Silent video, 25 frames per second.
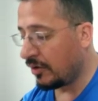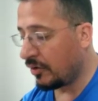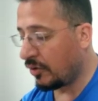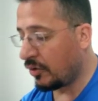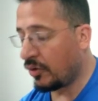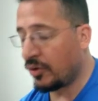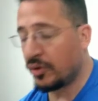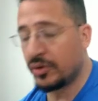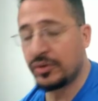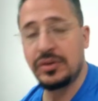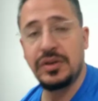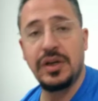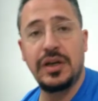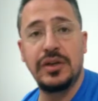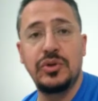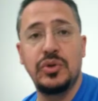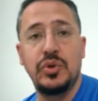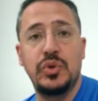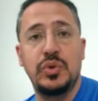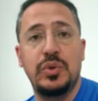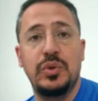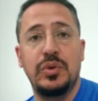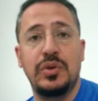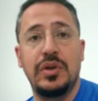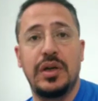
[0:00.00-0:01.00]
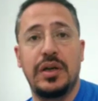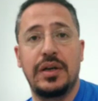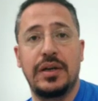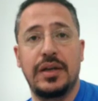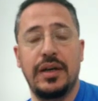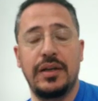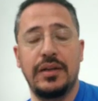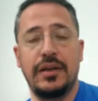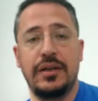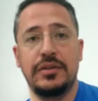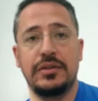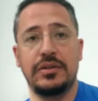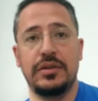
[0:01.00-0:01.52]
Orta güçlük
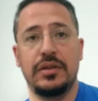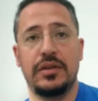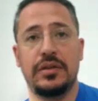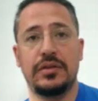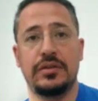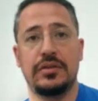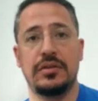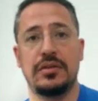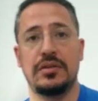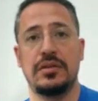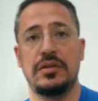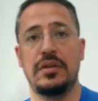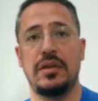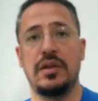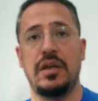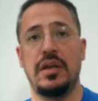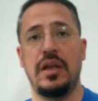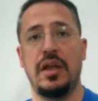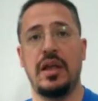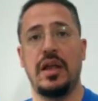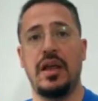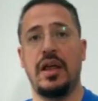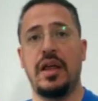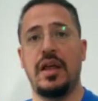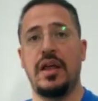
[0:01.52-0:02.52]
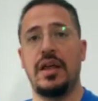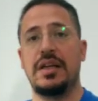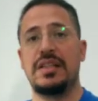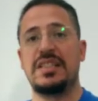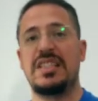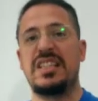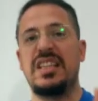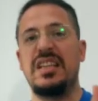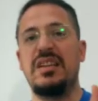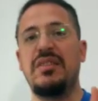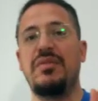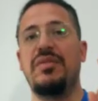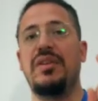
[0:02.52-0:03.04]
arkadaşlar.
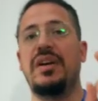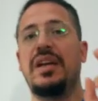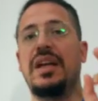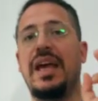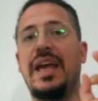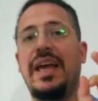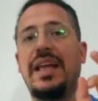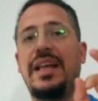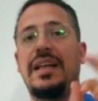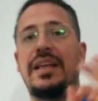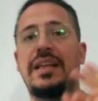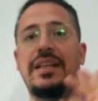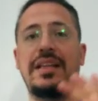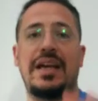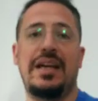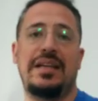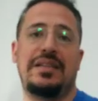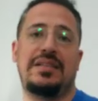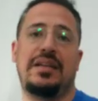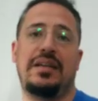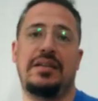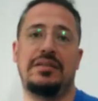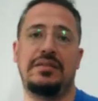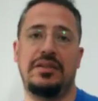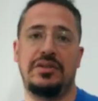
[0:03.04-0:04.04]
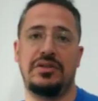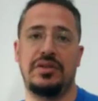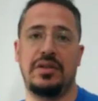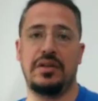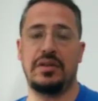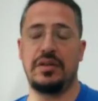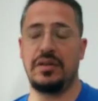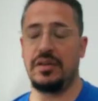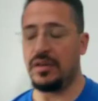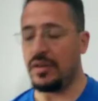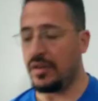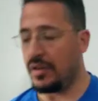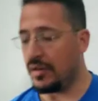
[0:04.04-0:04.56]
0.50'de sadece.
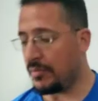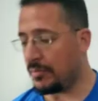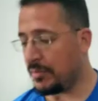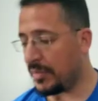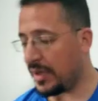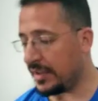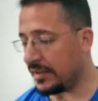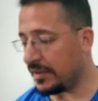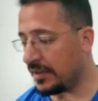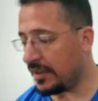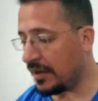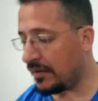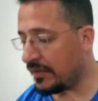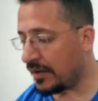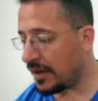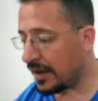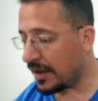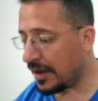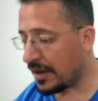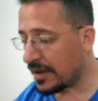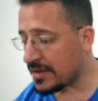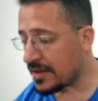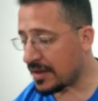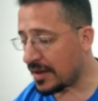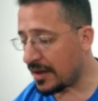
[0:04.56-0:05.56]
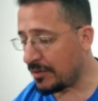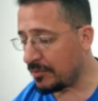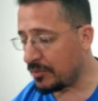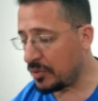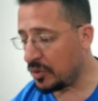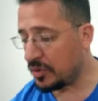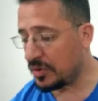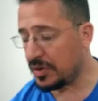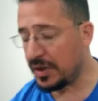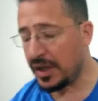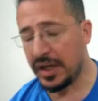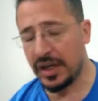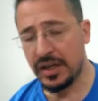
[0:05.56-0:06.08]
Madde varyansı en
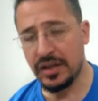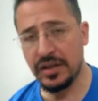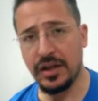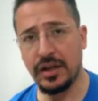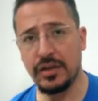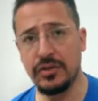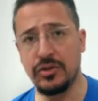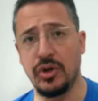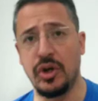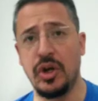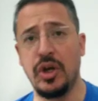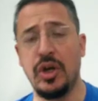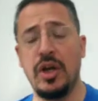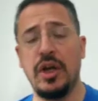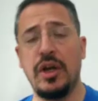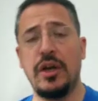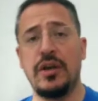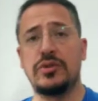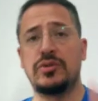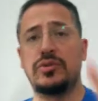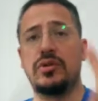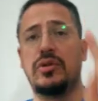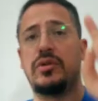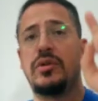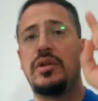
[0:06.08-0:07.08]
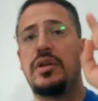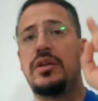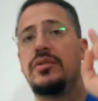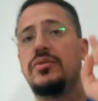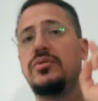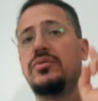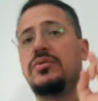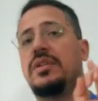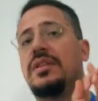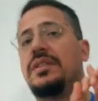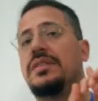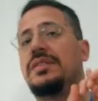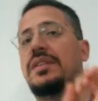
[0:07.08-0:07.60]
büyük değerini alıyor. Soruların
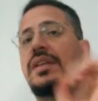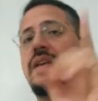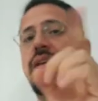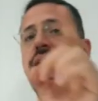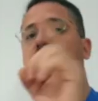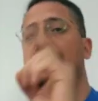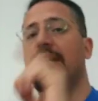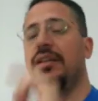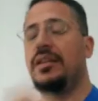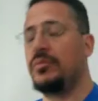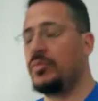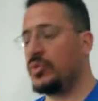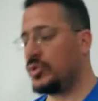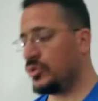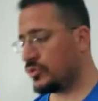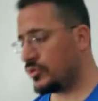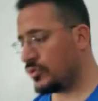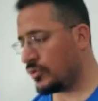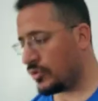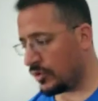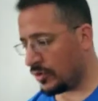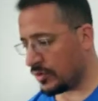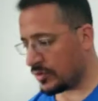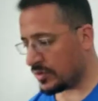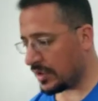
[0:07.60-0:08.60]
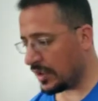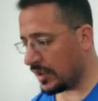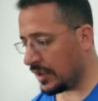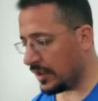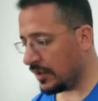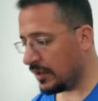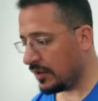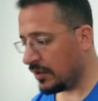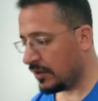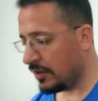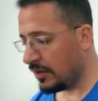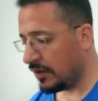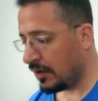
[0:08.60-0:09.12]
%80'i bunu soruyor sana.
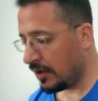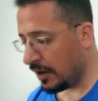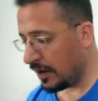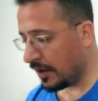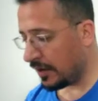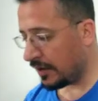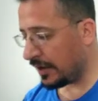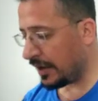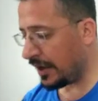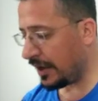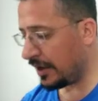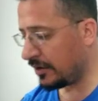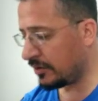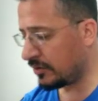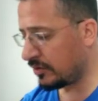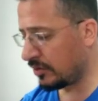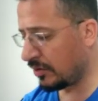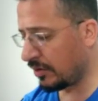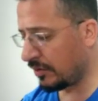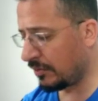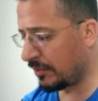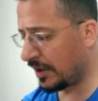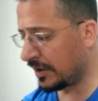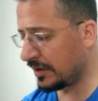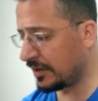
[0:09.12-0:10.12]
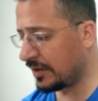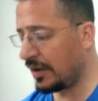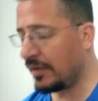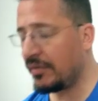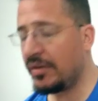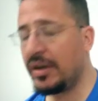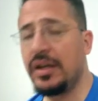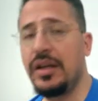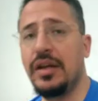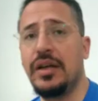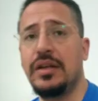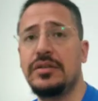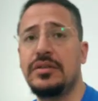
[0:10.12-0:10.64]
Ne diyor? Madde
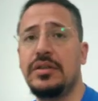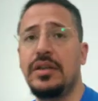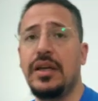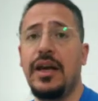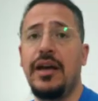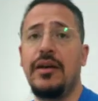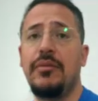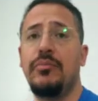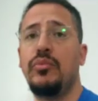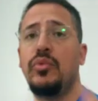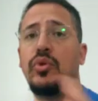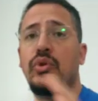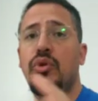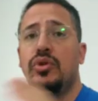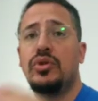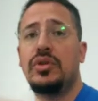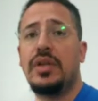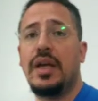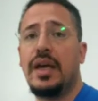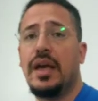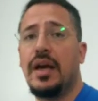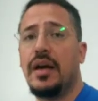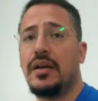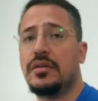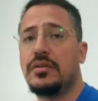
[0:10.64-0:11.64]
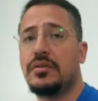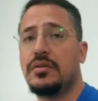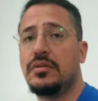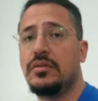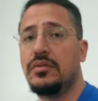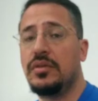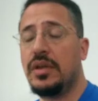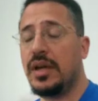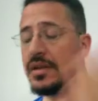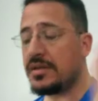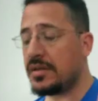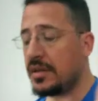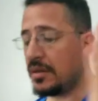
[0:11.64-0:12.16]
varyansı en büyük değer.
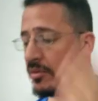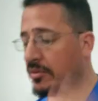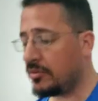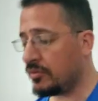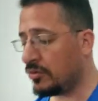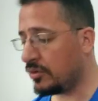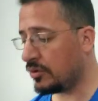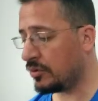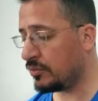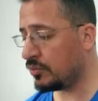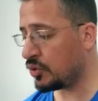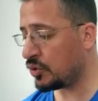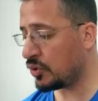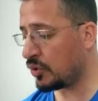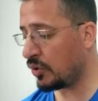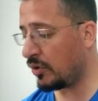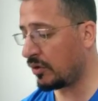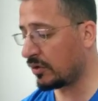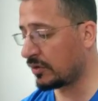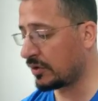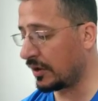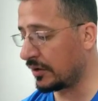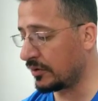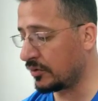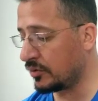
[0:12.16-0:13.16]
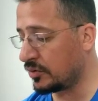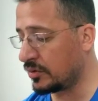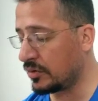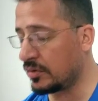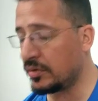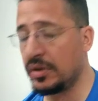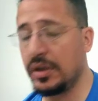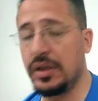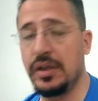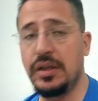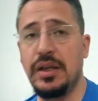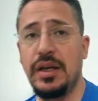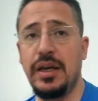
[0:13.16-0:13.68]
Ne zaman olurmuş? Orta
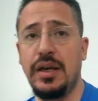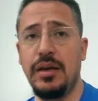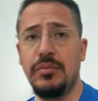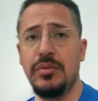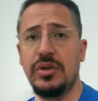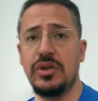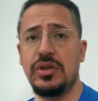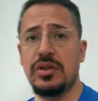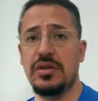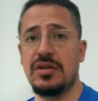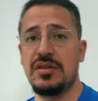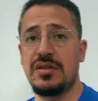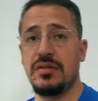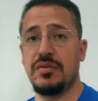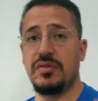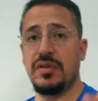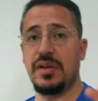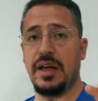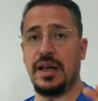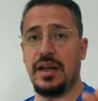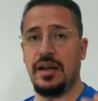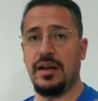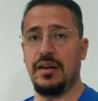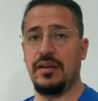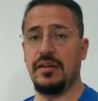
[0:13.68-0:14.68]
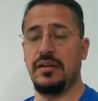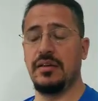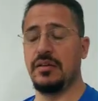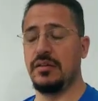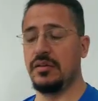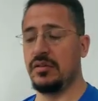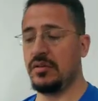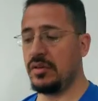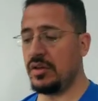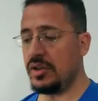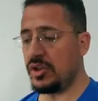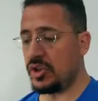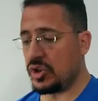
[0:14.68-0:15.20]
güçlükte. Neymiş? 0.50.
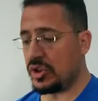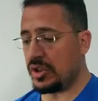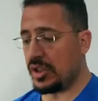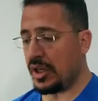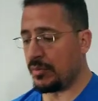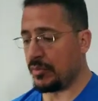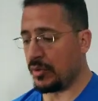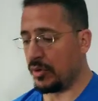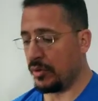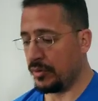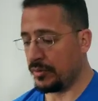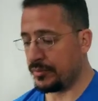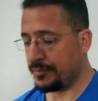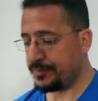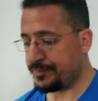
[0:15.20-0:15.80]
İşte bu.